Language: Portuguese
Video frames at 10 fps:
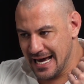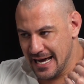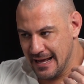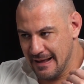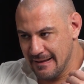
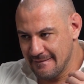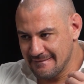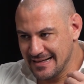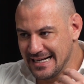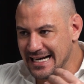é,
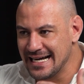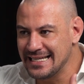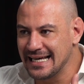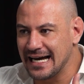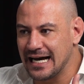
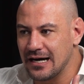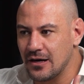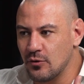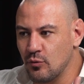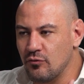ganha
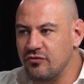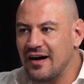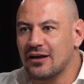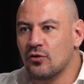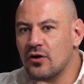um
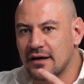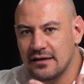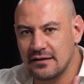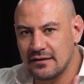valor